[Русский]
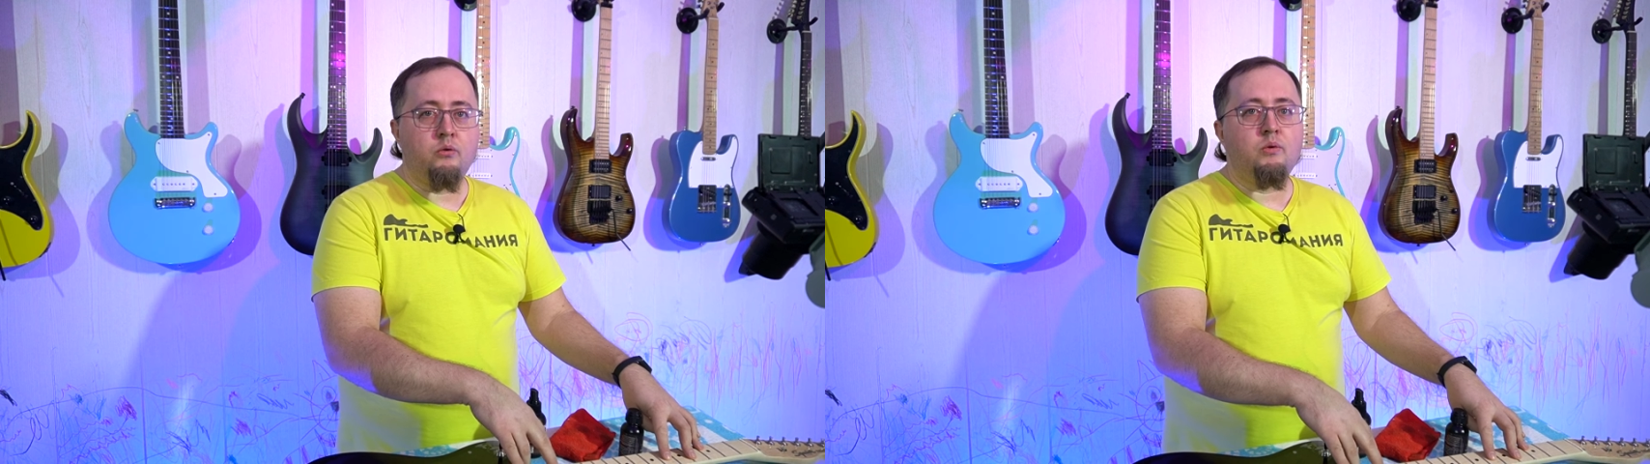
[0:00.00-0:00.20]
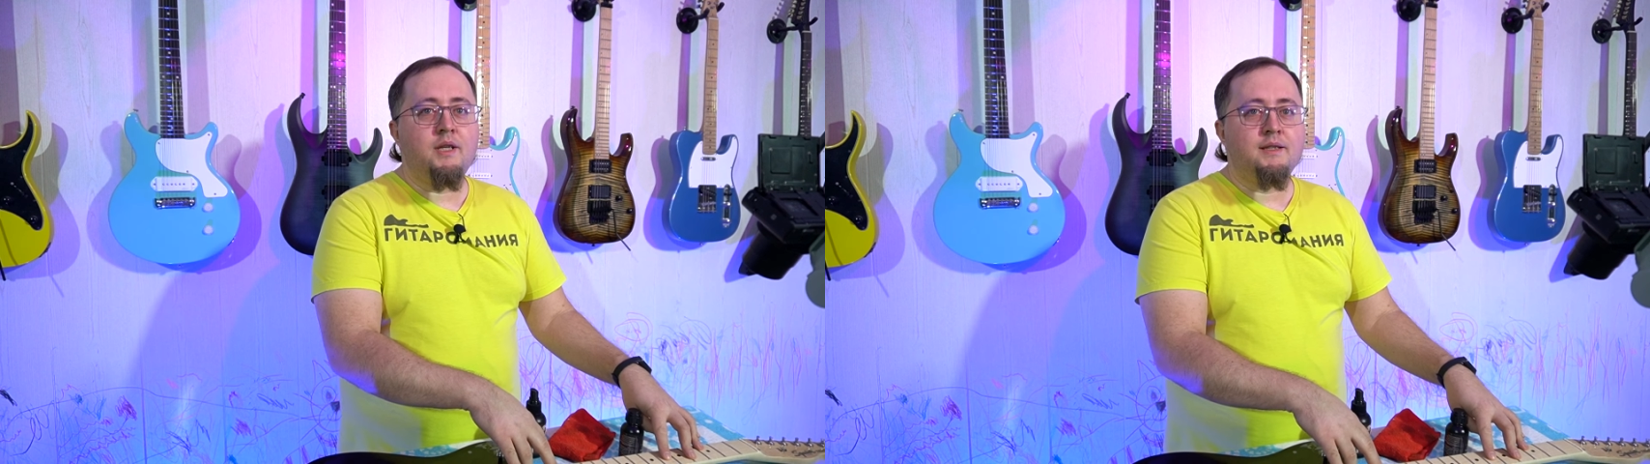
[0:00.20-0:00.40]

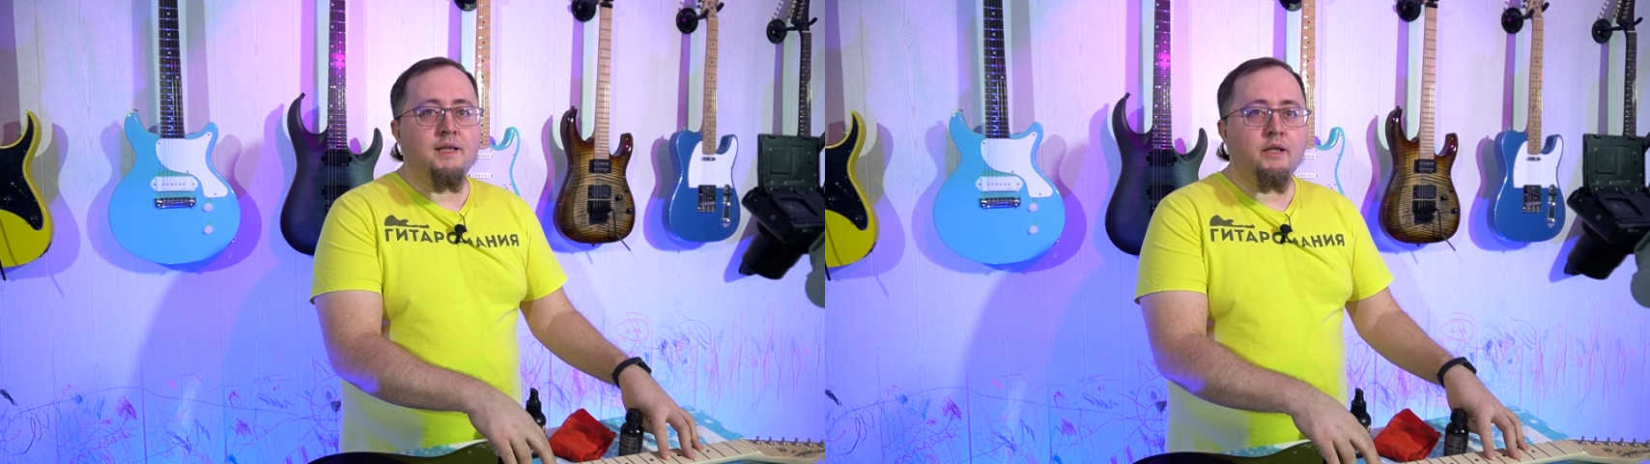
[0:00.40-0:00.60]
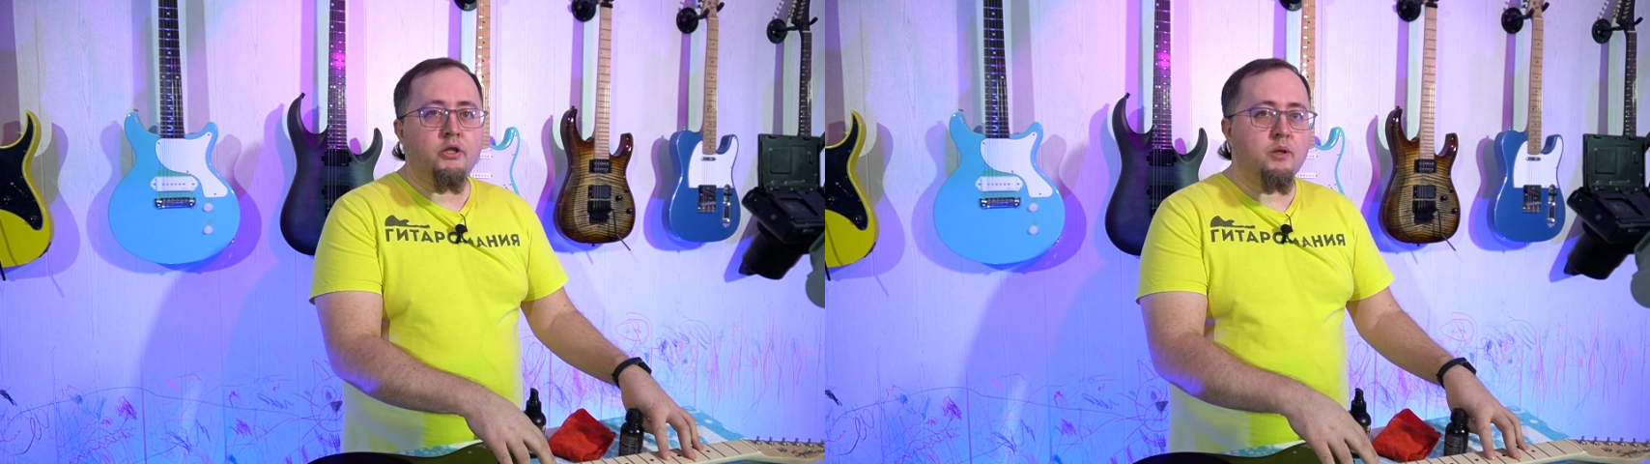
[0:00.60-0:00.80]
тут
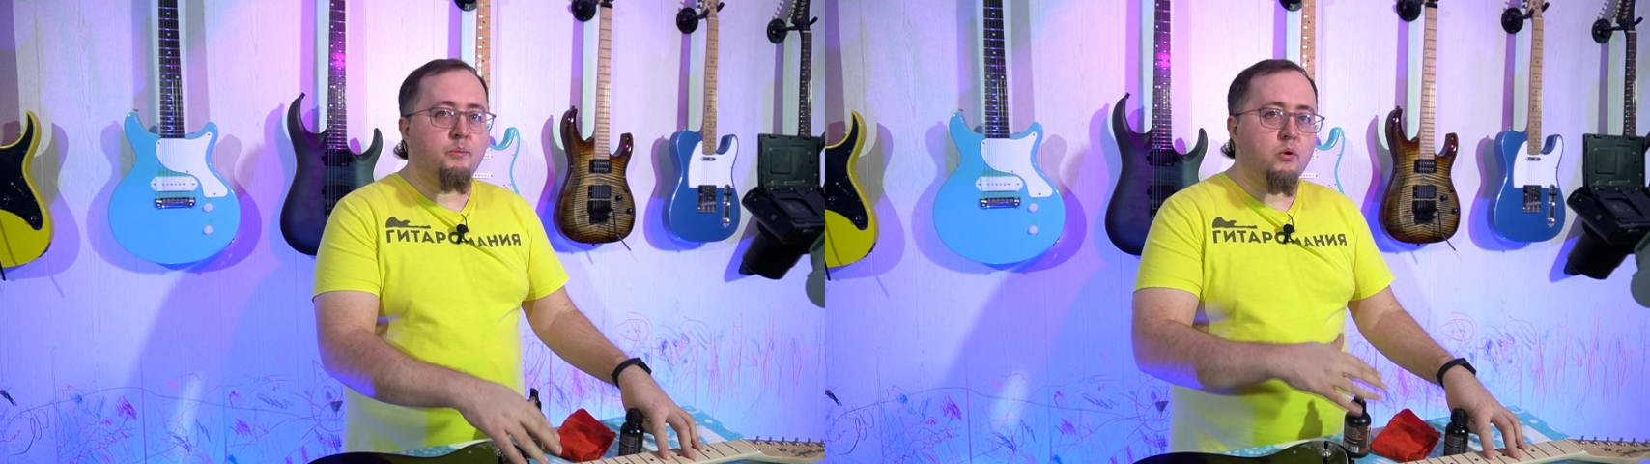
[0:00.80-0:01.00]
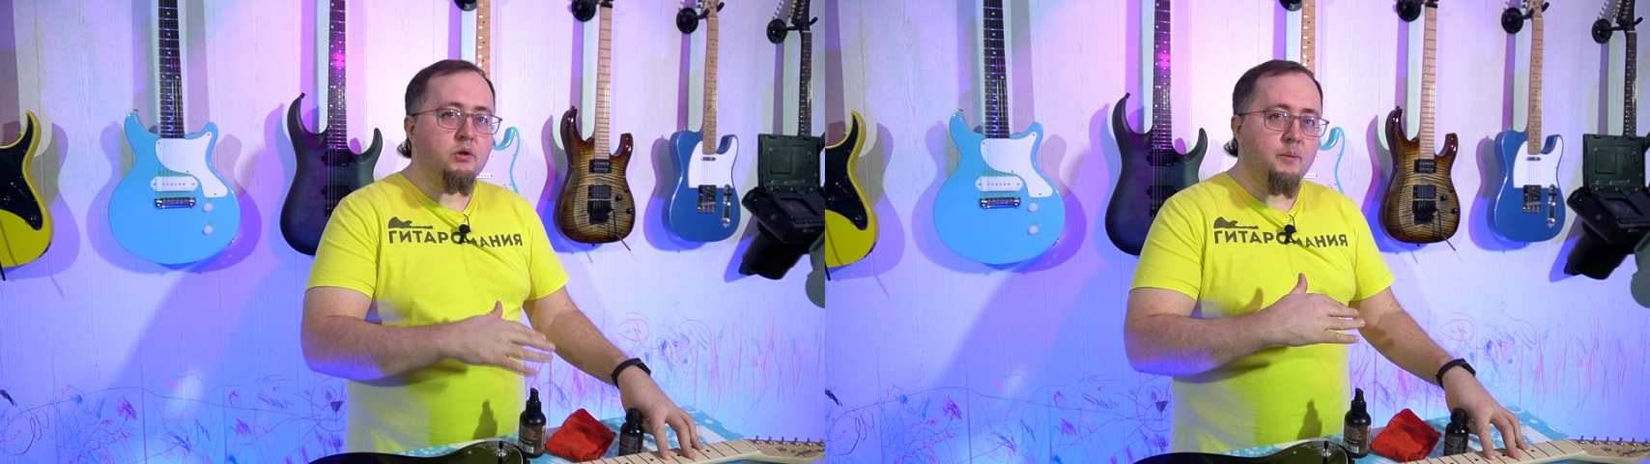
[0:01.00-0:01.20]
достаточно
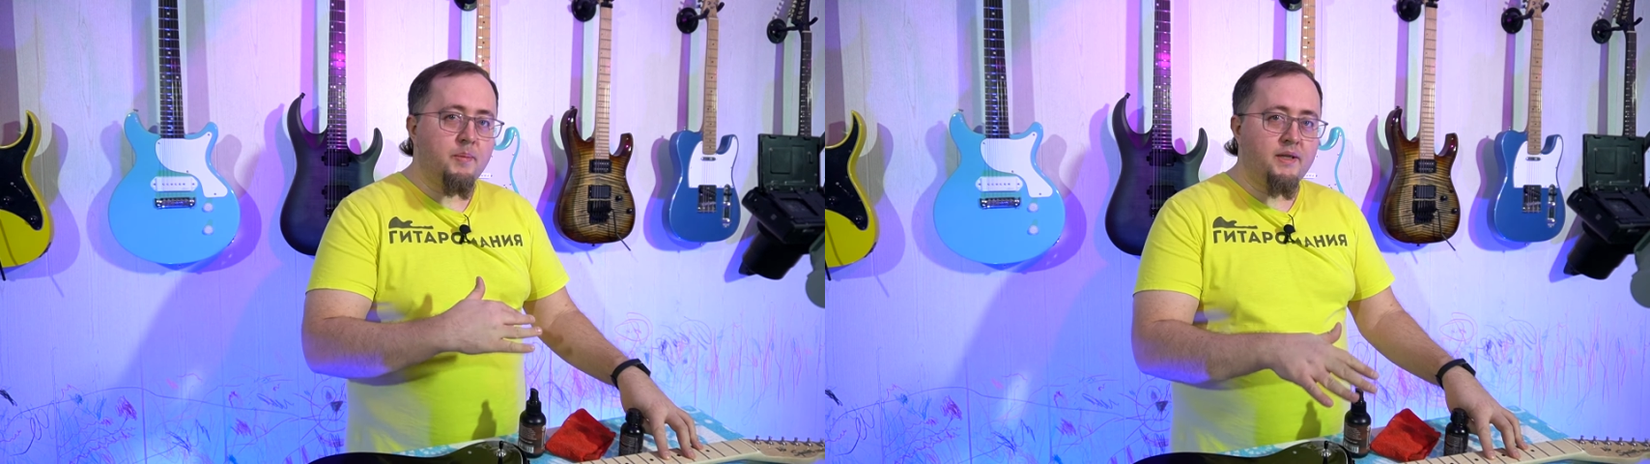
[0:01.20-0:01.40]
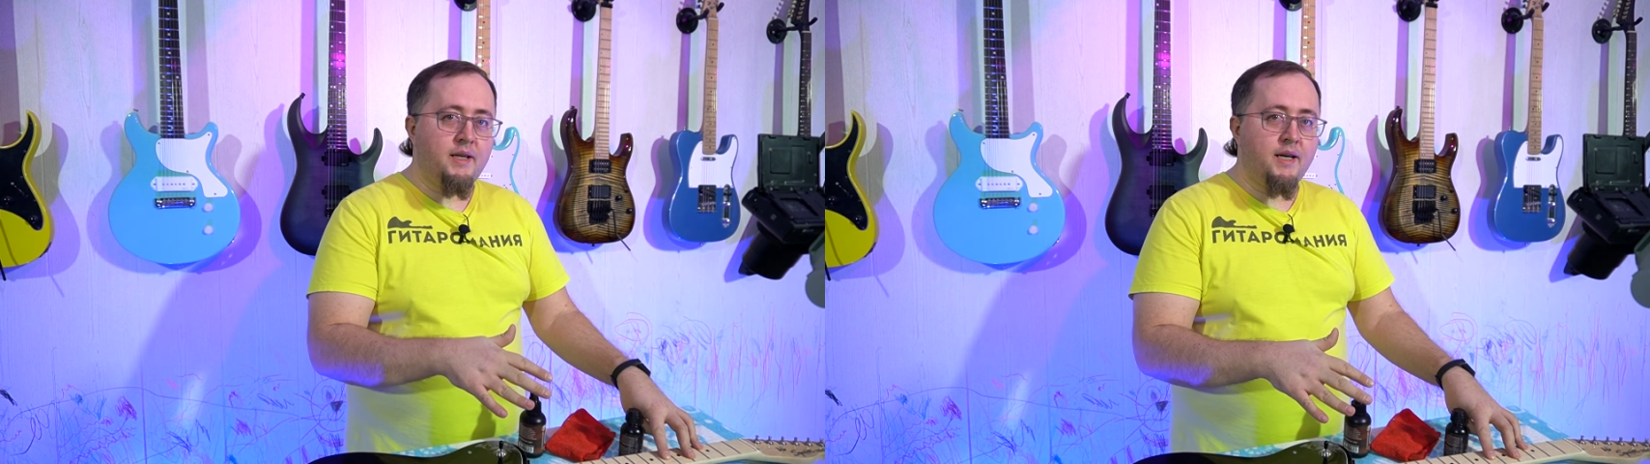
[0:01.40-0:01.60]
просто
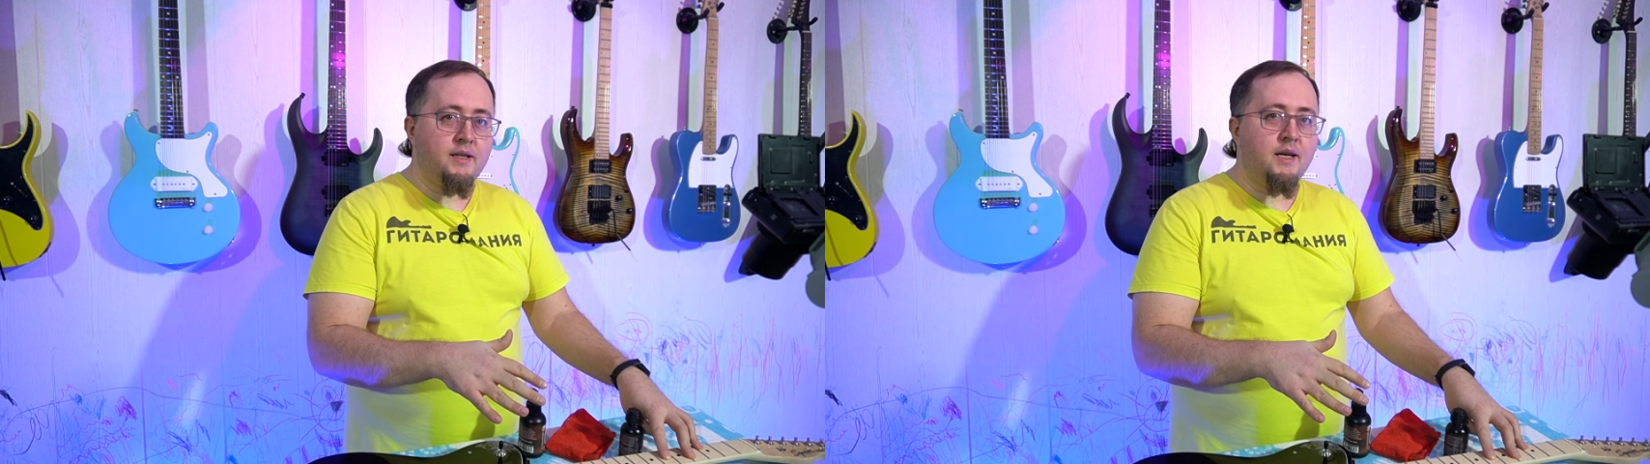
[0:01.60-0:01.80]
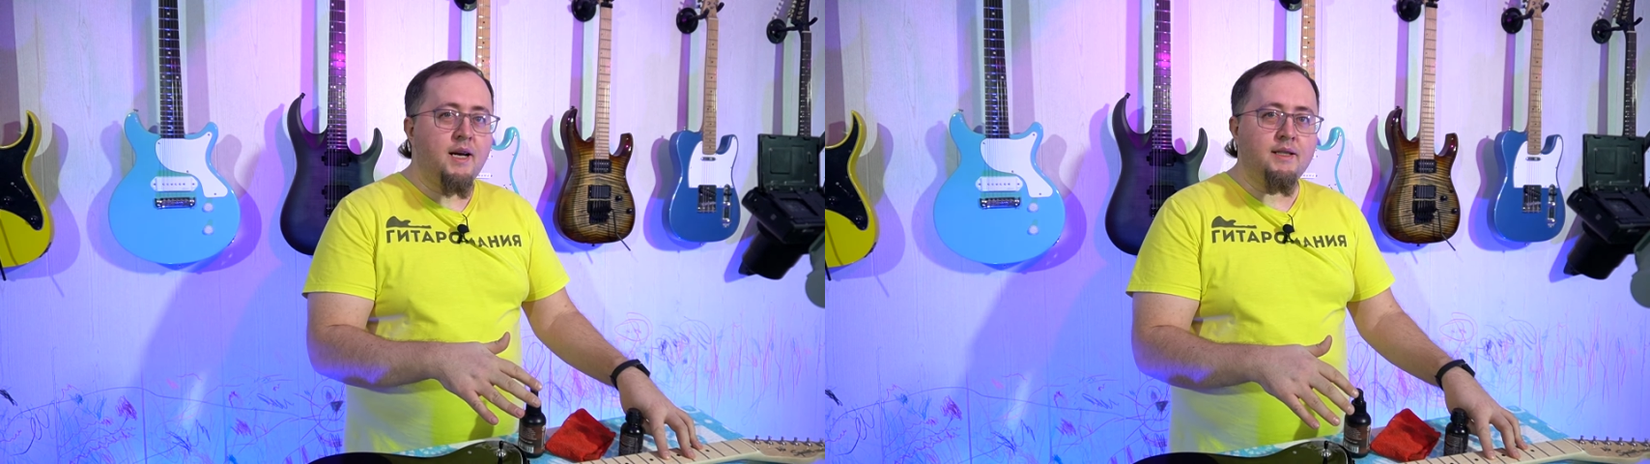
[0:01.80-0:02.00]

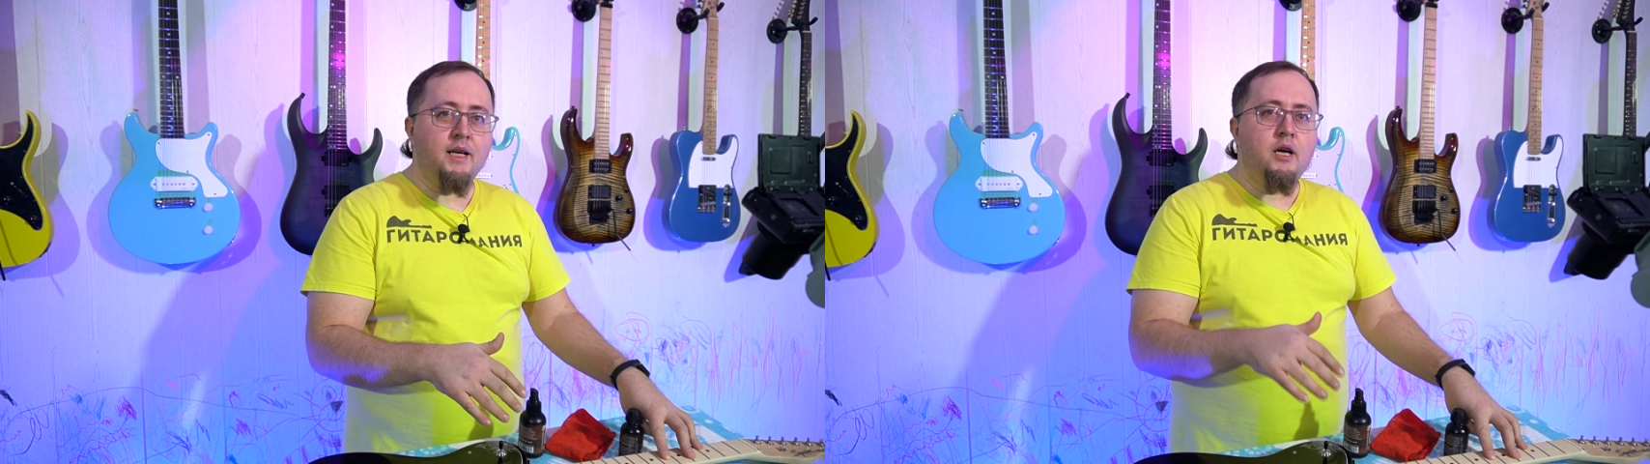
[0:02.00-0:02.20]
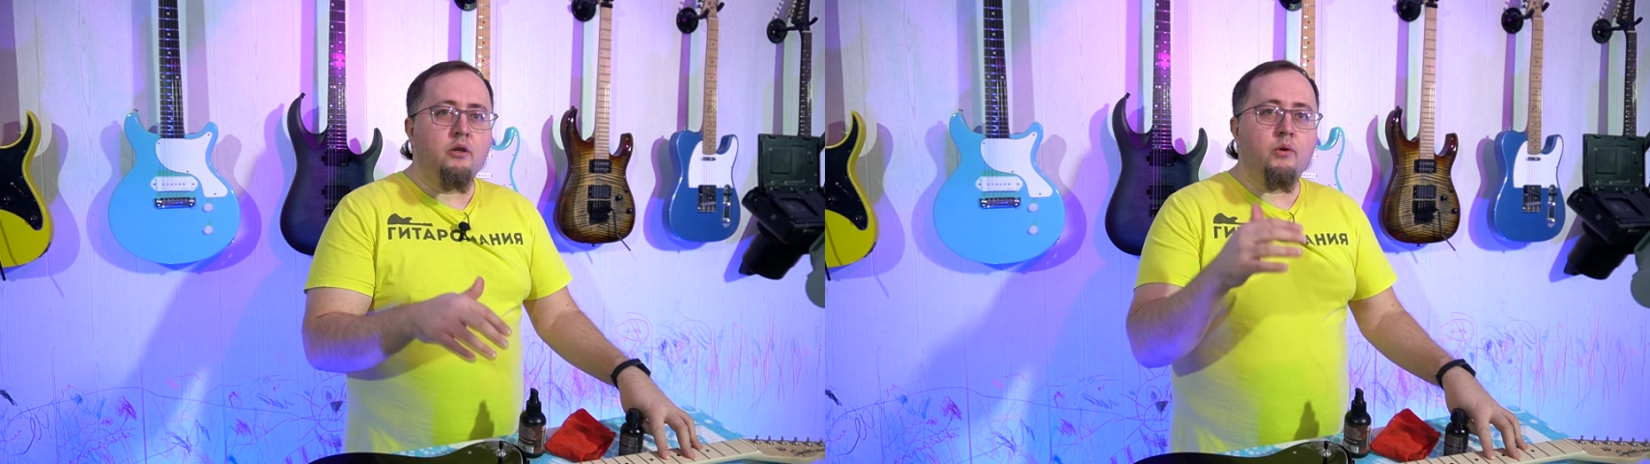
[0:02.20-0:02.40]
протереть грязь.